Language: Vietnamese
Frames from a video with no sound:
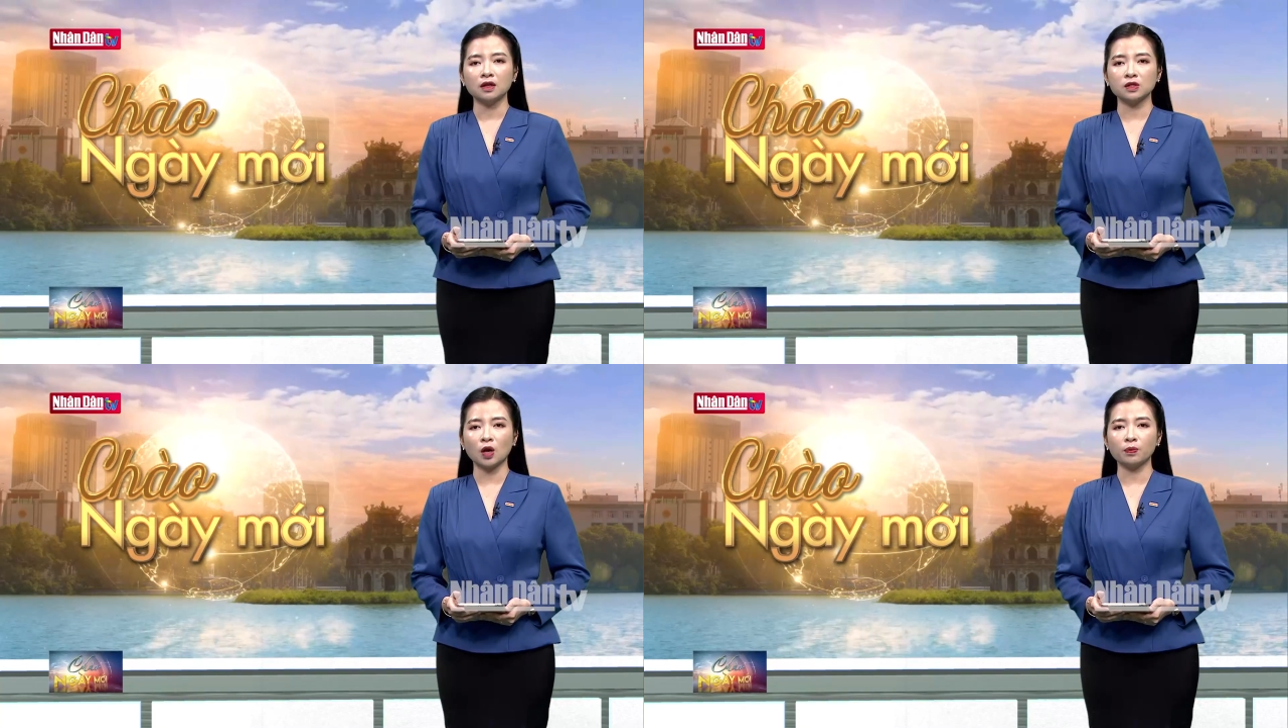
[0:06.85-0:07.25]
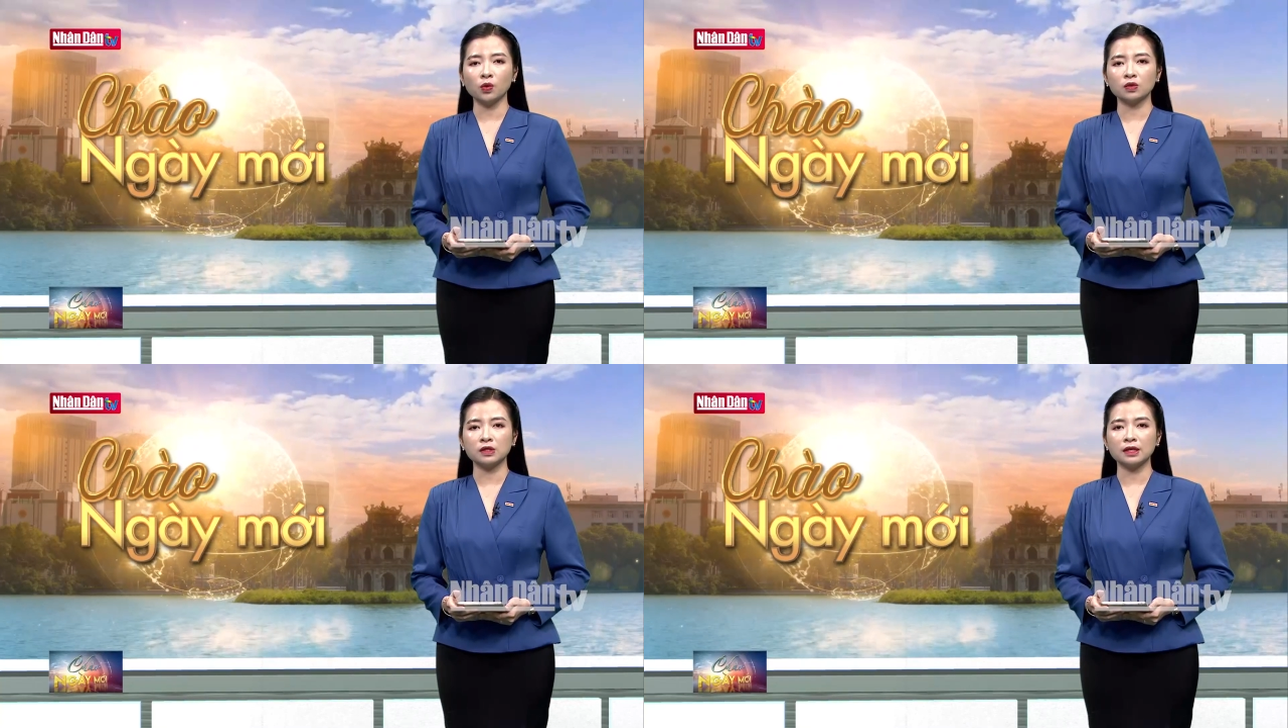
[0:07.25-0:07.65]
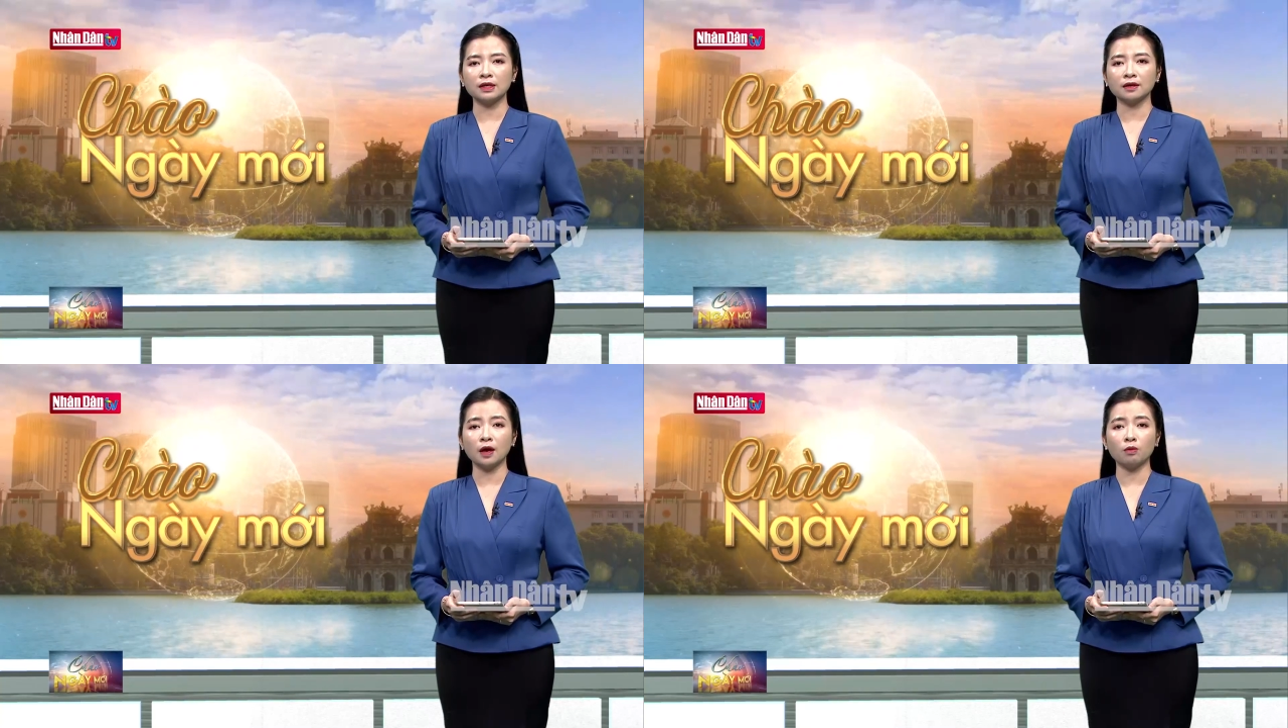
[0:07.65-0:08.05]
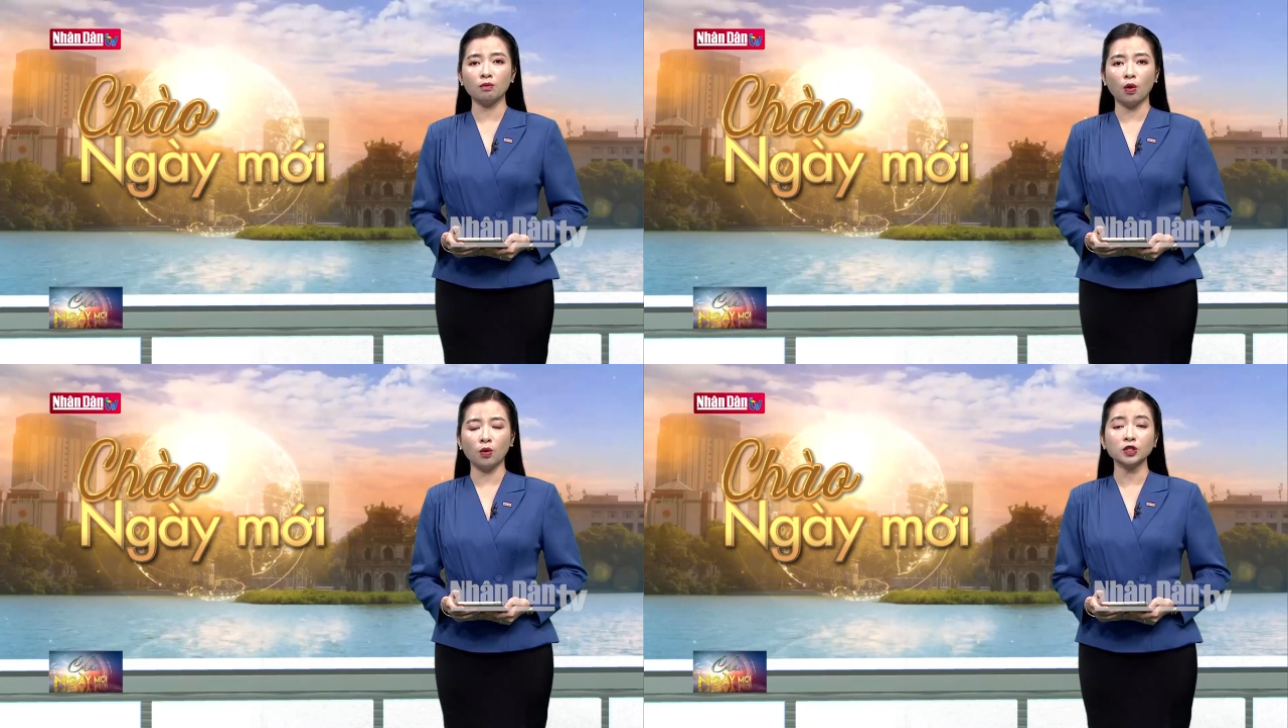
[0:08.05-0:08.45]
do Blue Sea
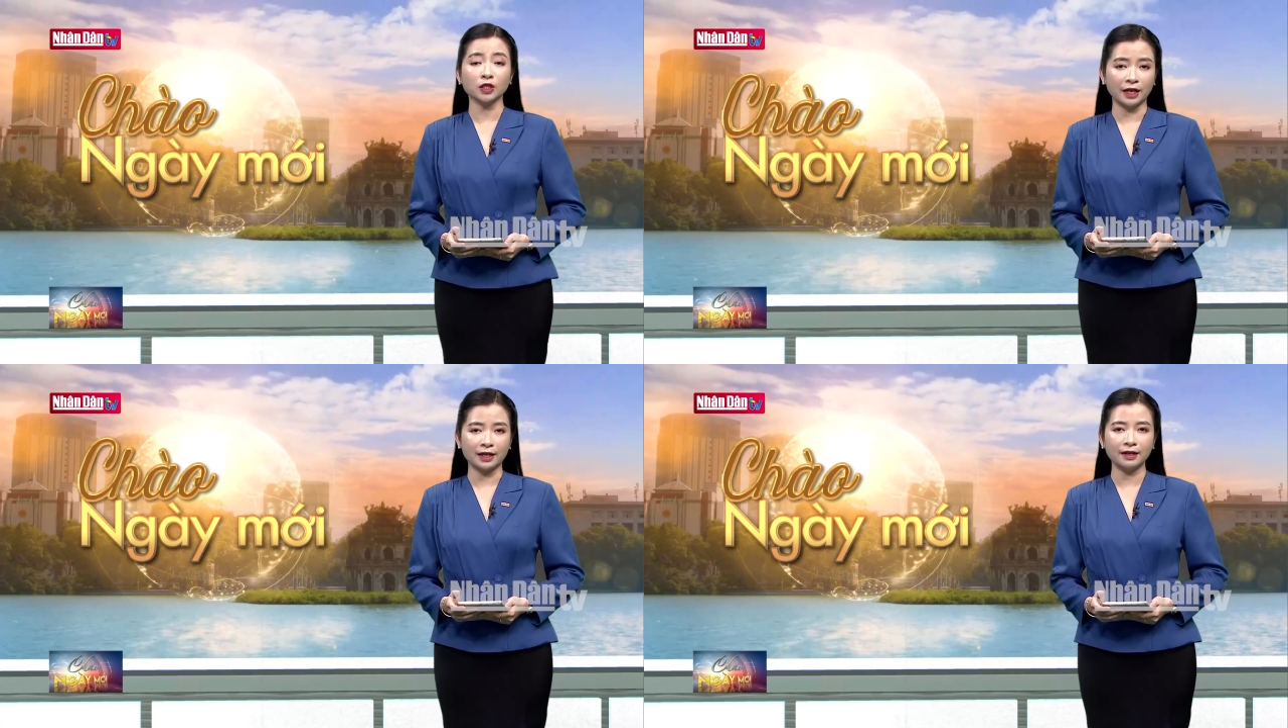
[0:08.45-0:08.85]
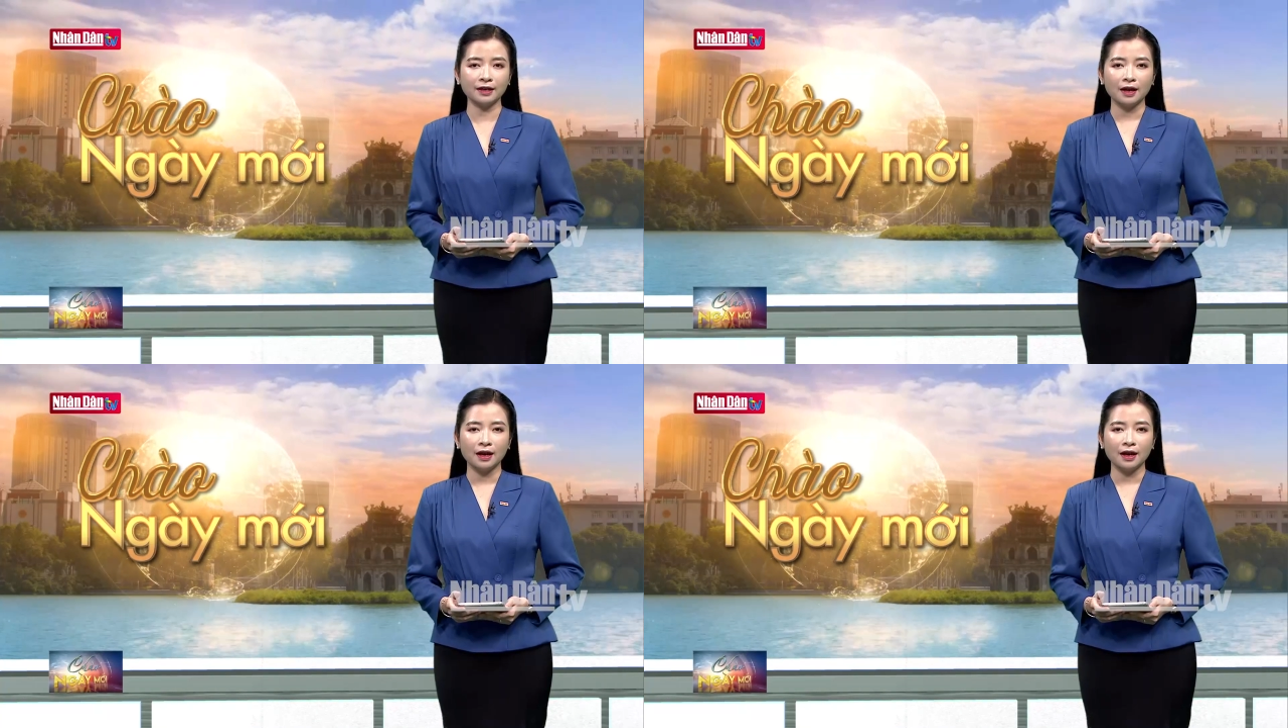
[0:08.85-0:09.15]
công bố cho thấy,